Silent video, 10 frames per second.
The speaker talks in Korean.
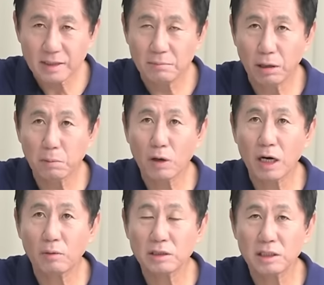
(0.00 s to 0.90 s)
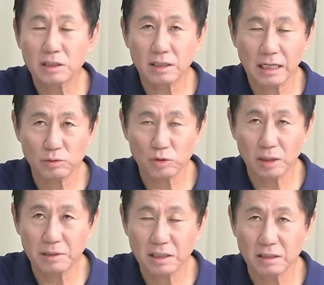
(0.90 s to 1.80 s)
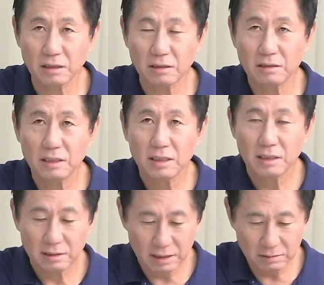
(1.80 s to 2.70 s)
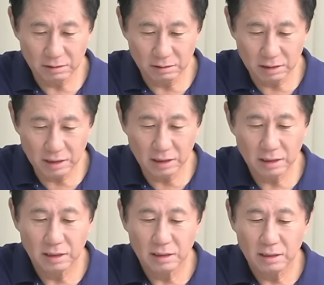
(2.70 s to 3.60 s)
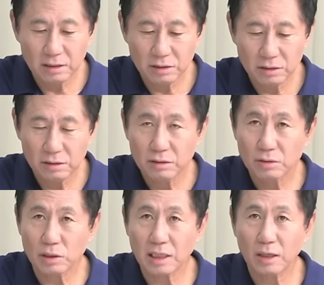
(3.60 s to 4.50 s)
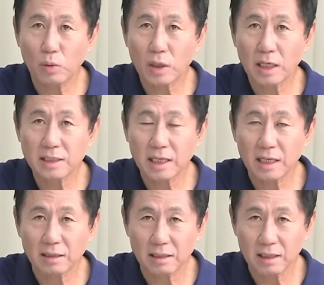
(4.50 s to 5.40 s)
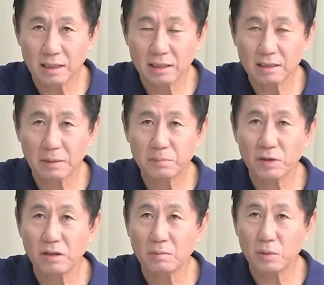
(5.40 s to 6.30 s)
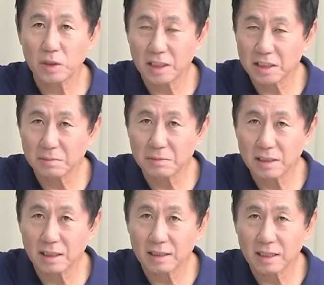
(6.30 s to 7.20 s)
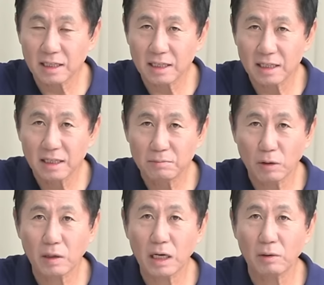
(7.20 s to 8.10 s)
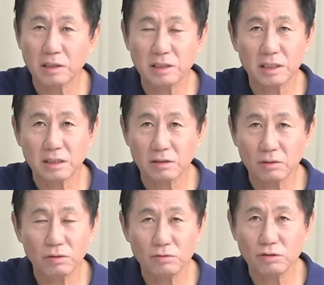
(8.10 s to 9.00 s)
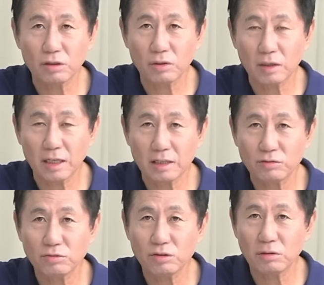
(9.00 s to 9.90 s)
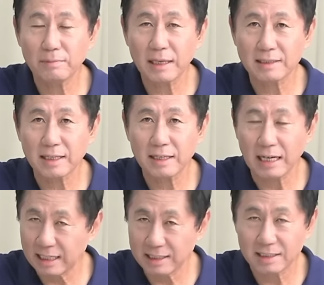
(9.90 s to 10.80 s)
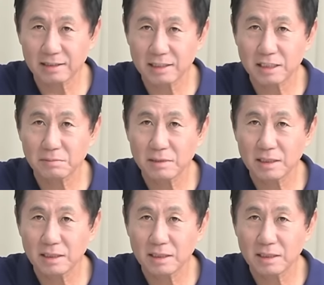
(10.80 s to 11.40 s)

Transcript: 법과 원칙을 강조하면서 김건희 조사가 옳았냐 그러니까 답변을 못했습니다. 네. 법과 원칙 그리고 윤석열에게 충성맹세를 안 했다 그랬습니다.